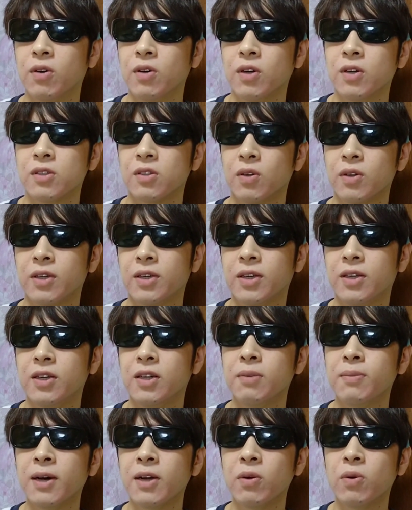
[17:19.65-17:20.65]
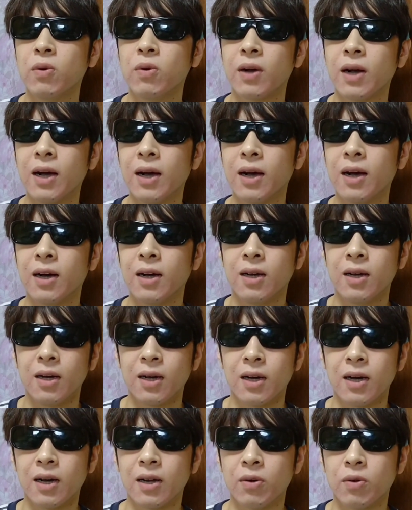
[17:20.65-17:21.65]
その昼間の方が、
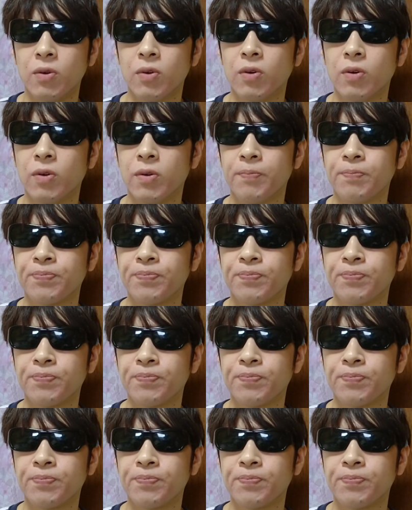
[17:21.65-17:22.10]
あのー、